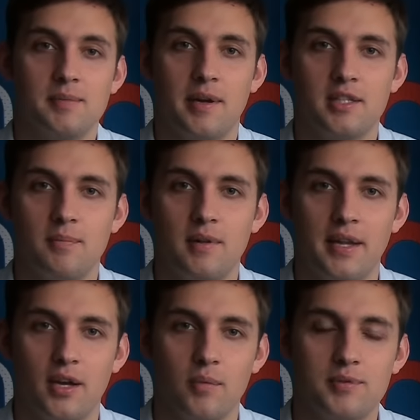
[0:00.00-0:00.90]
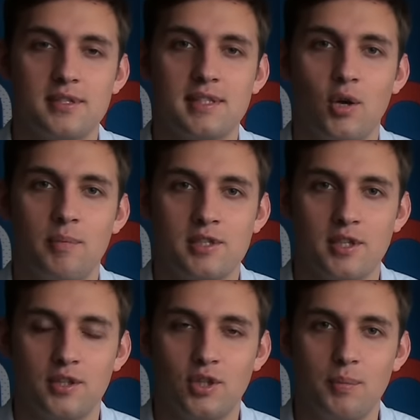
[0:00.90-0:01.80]
nic bardziej mylnego. Przez cały mecz
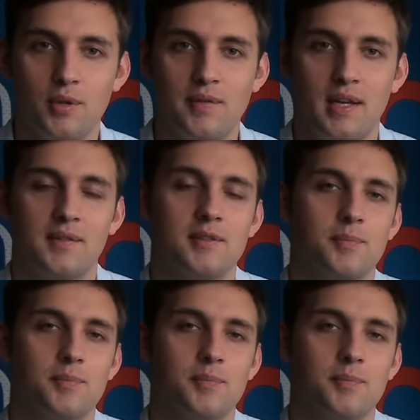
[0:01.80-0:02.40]
dominowali w tym